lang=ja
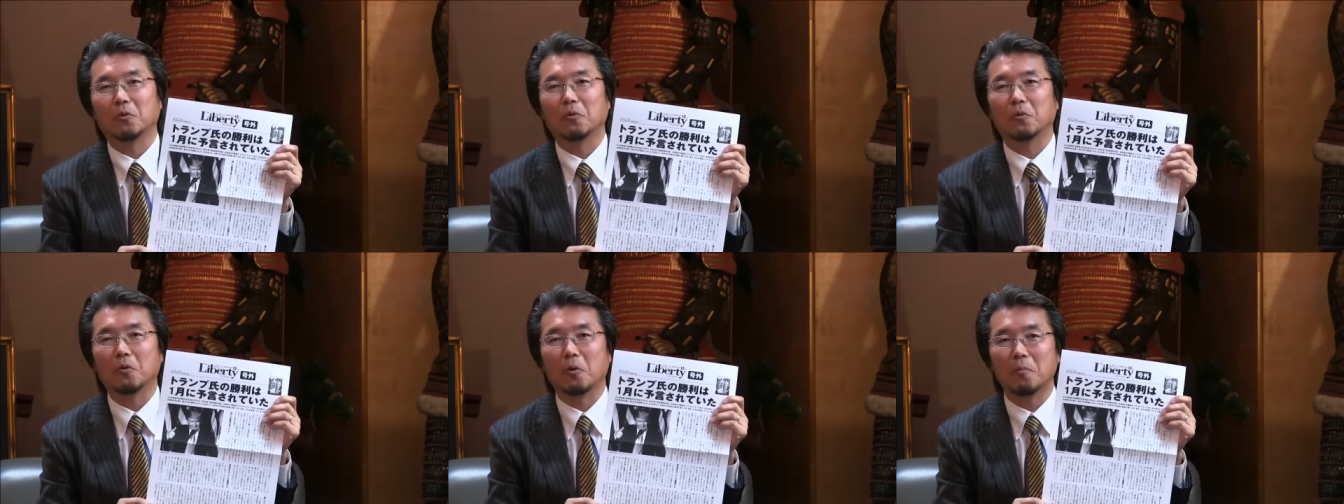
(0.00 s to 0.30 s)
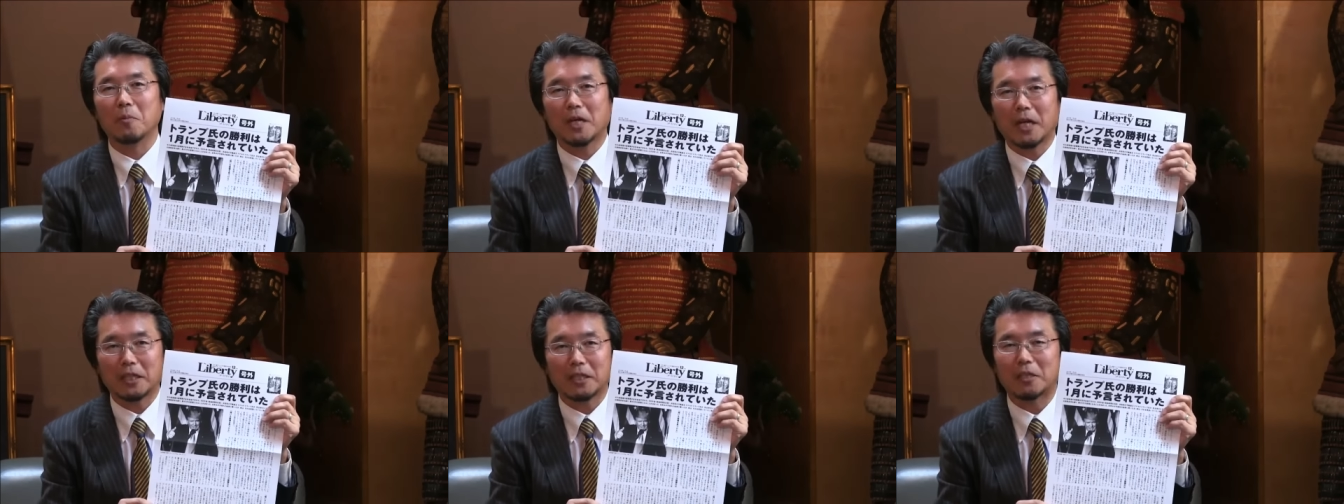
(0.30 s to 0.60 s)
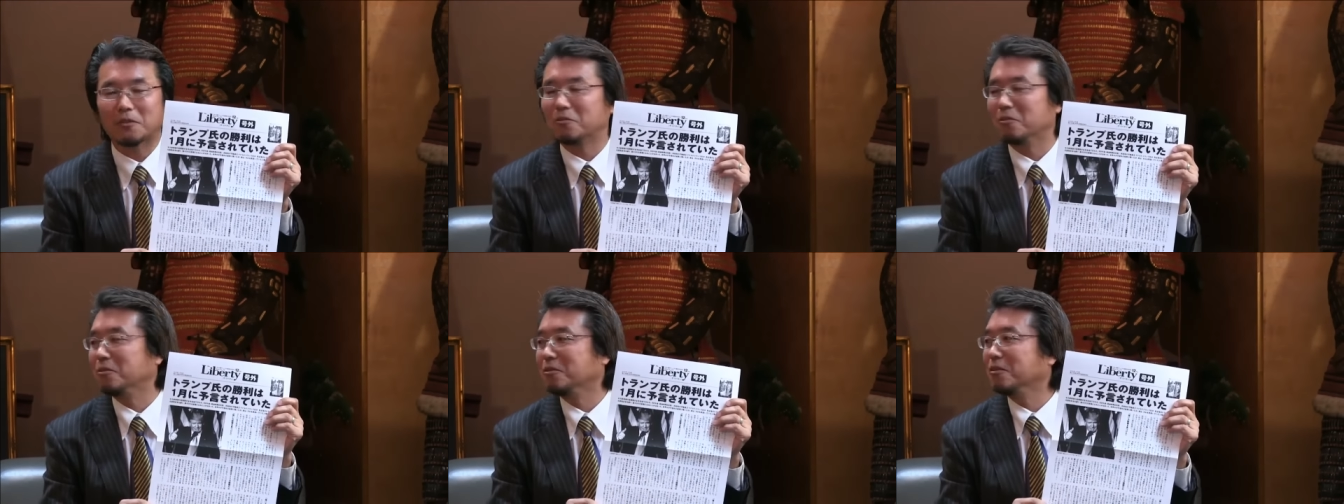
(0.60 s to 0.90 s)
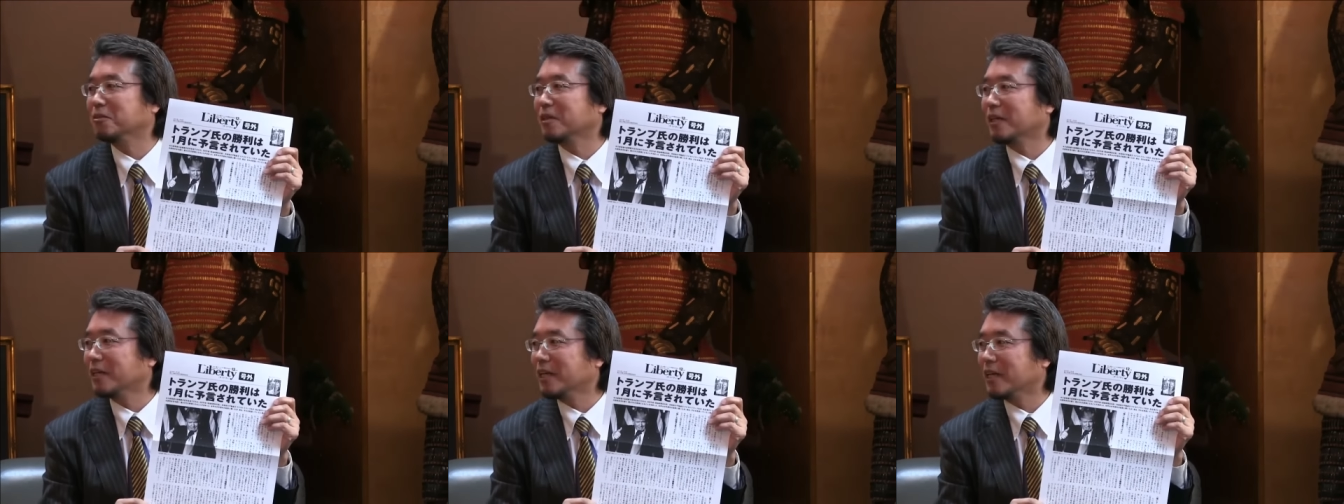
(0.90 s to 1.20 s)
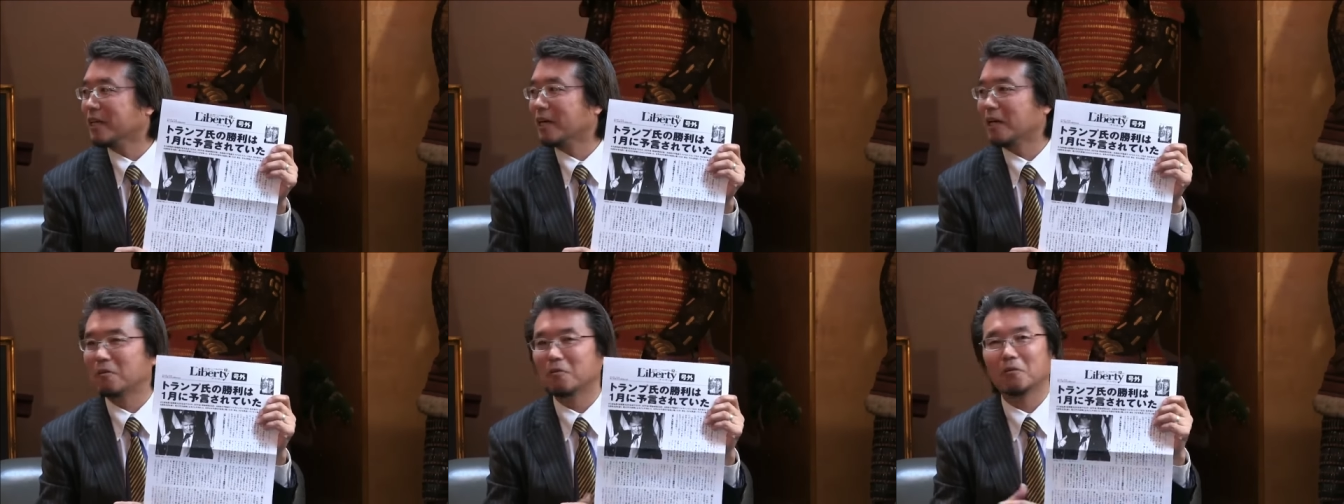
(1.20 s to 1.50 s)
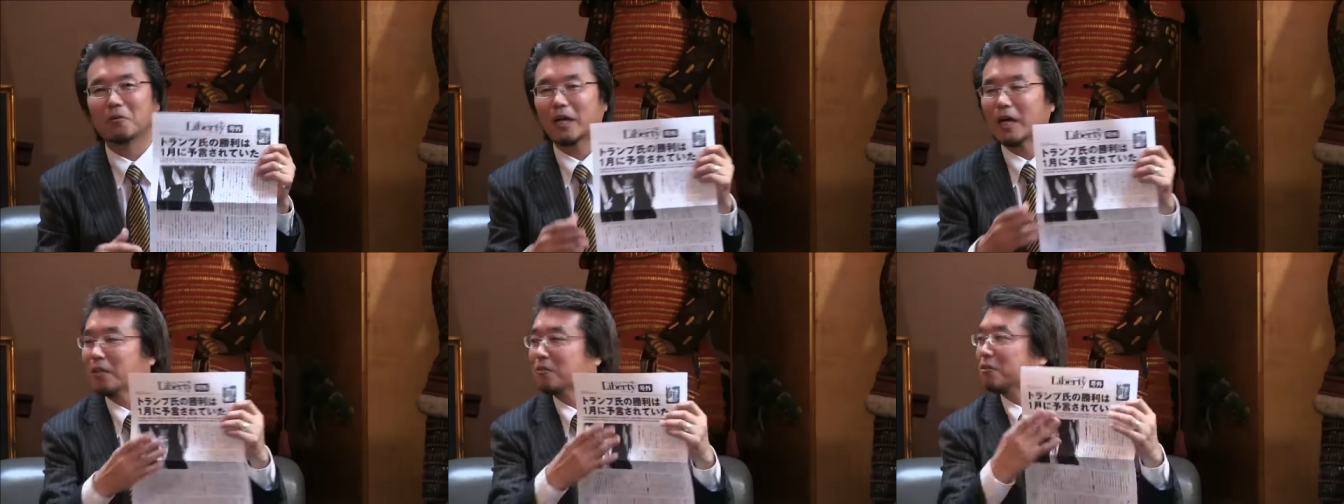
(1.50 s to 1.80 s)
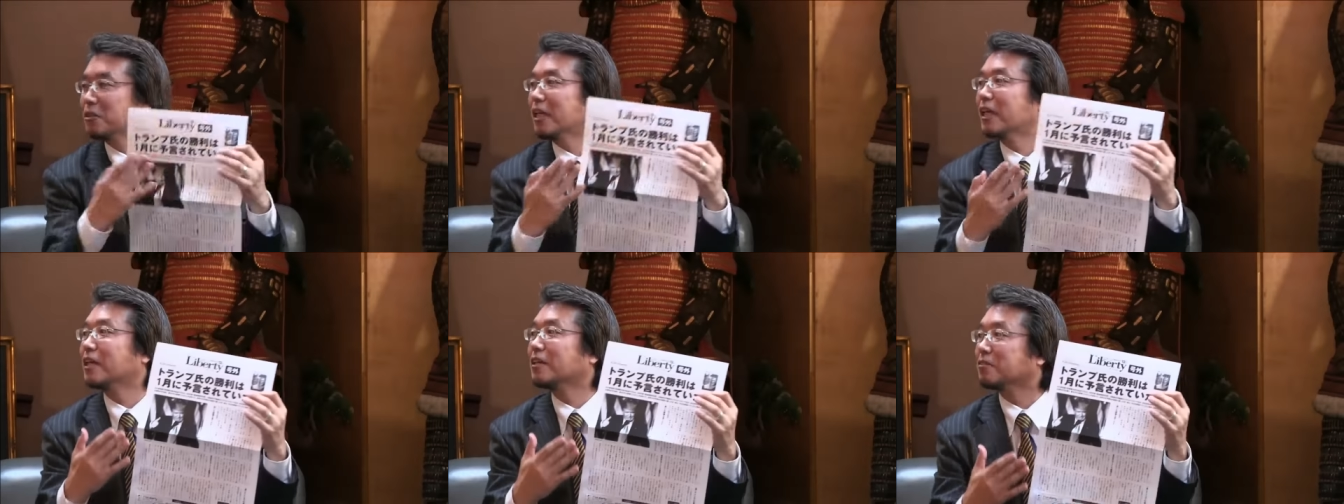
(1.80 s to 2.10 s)
読み方というんですかね、あの
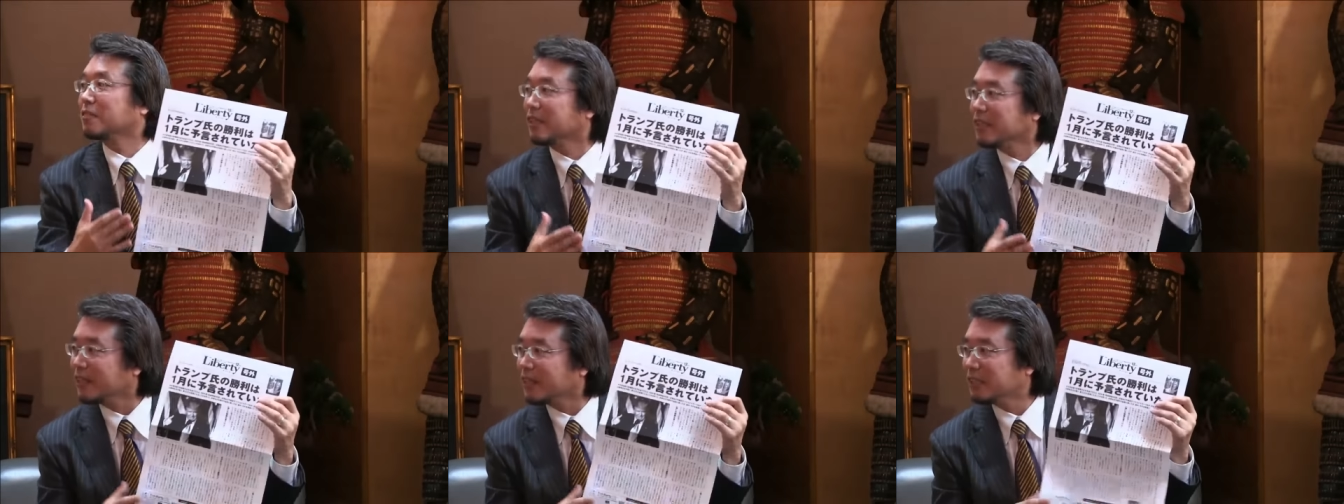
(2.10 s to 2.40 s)
カードじゃなくてね、